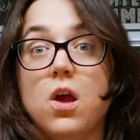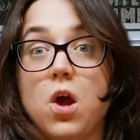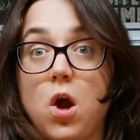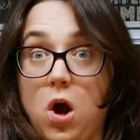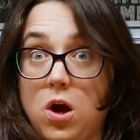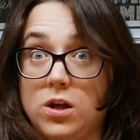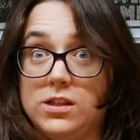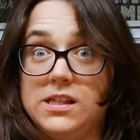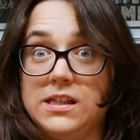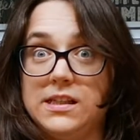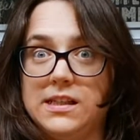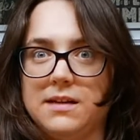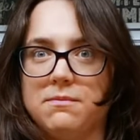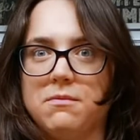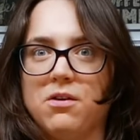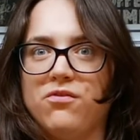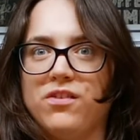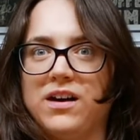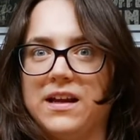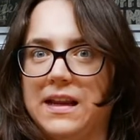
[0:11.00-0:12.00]
Oggi
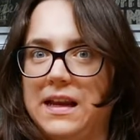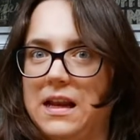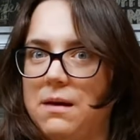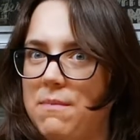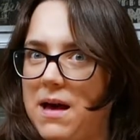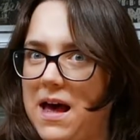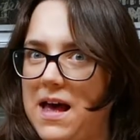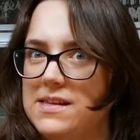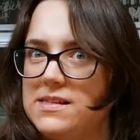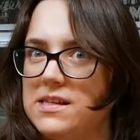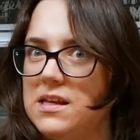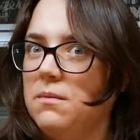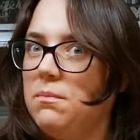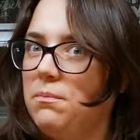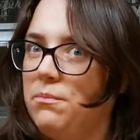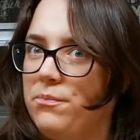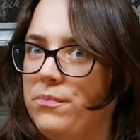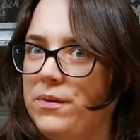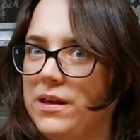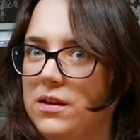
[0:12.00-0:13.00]
andremo a fare la base
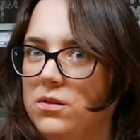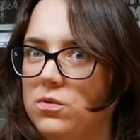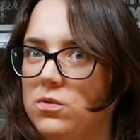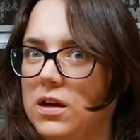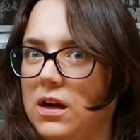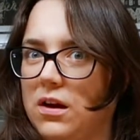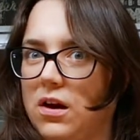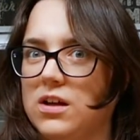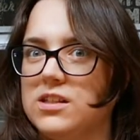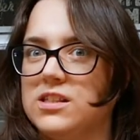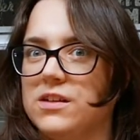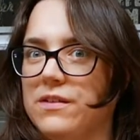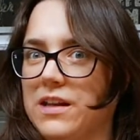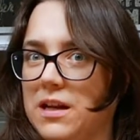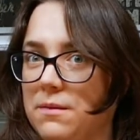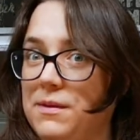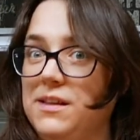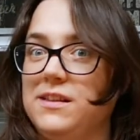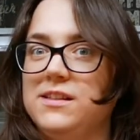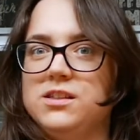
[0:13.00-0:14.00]
per una cosa
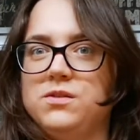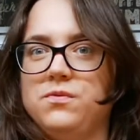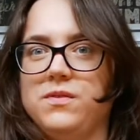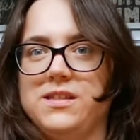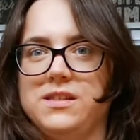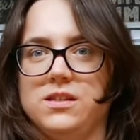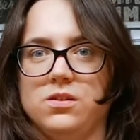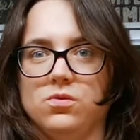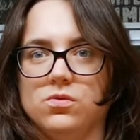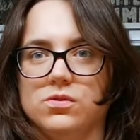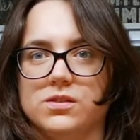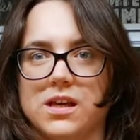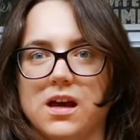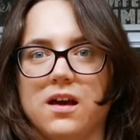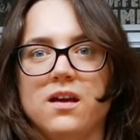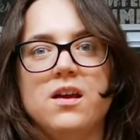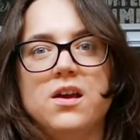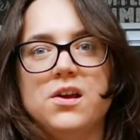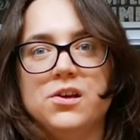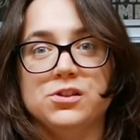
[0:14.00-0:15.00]
veramente sfiziosa.
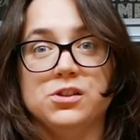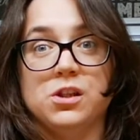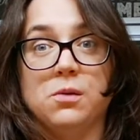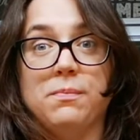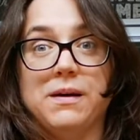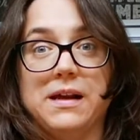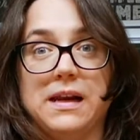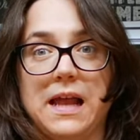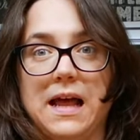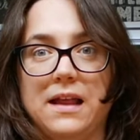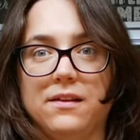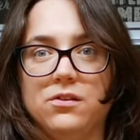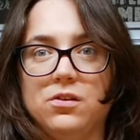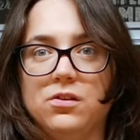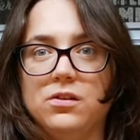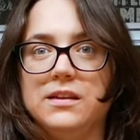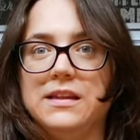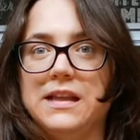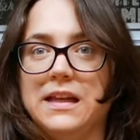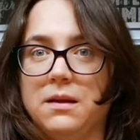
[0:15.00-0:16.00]
Sto
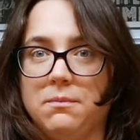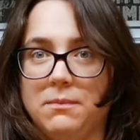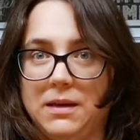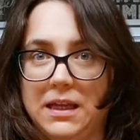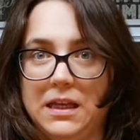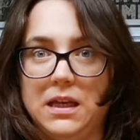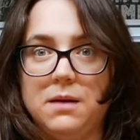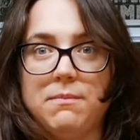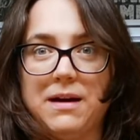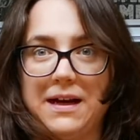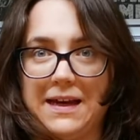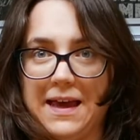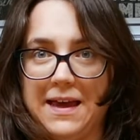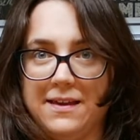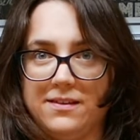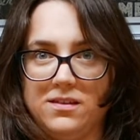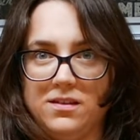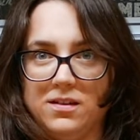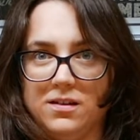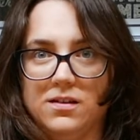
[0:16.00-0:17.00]
parlando delle mini
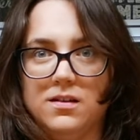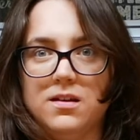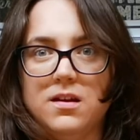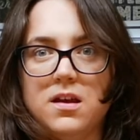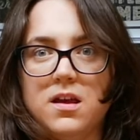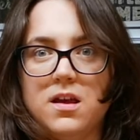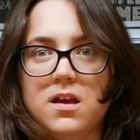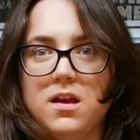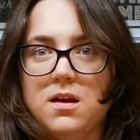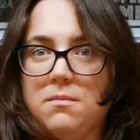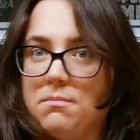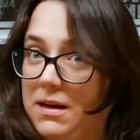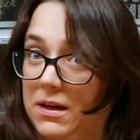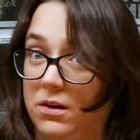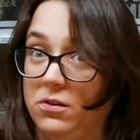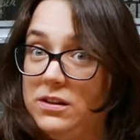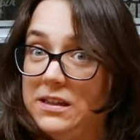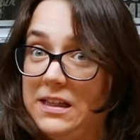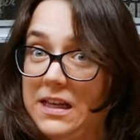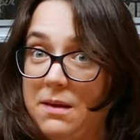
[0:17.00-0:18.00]
baguette, ma
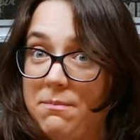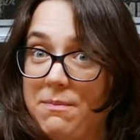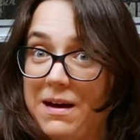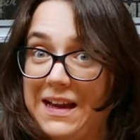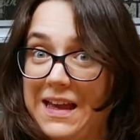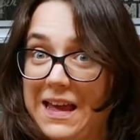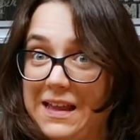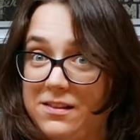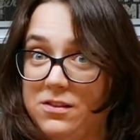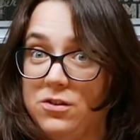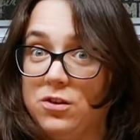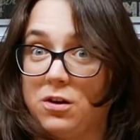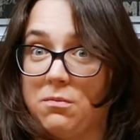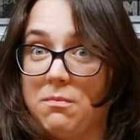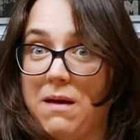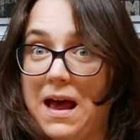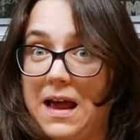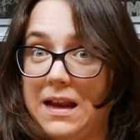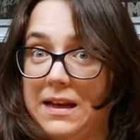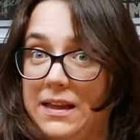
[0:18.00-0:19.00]
non delle baguette
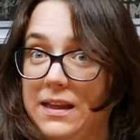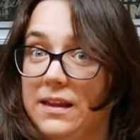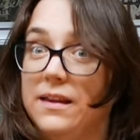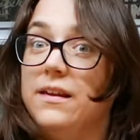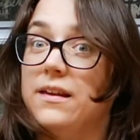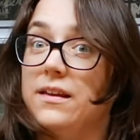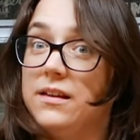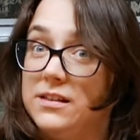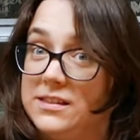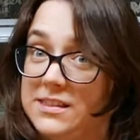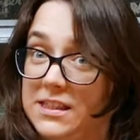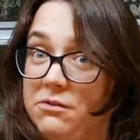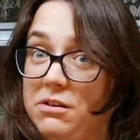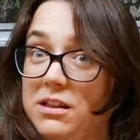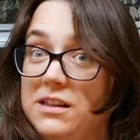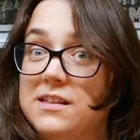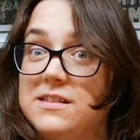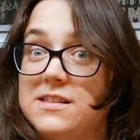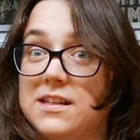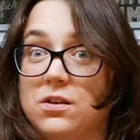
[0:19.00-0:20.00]
normali.
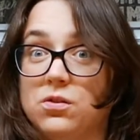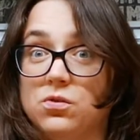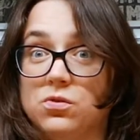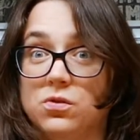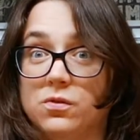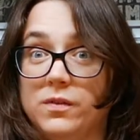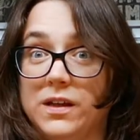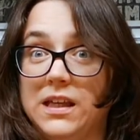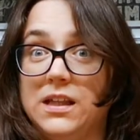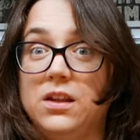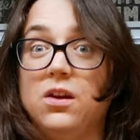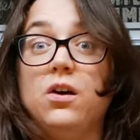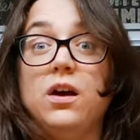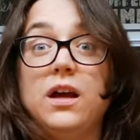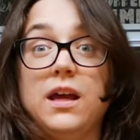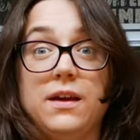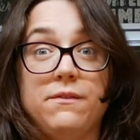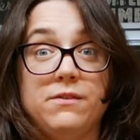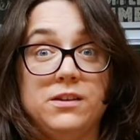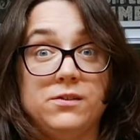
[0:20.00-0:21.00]
Seguite il secondo
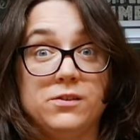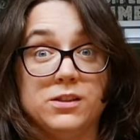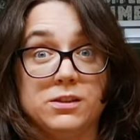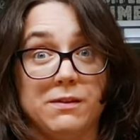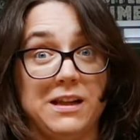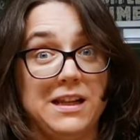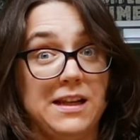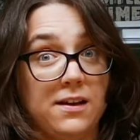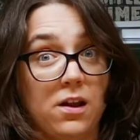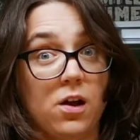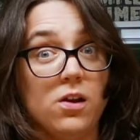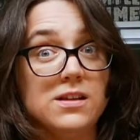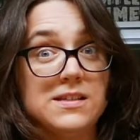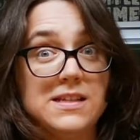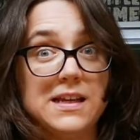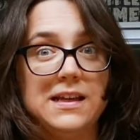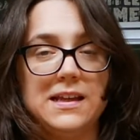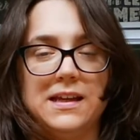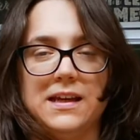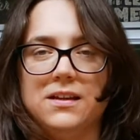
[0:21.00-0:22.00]
video e vi svelerò il
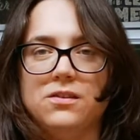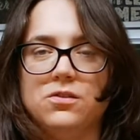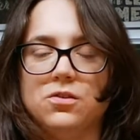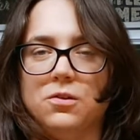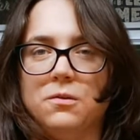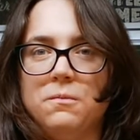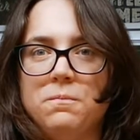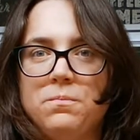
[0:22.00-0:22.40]
segreto.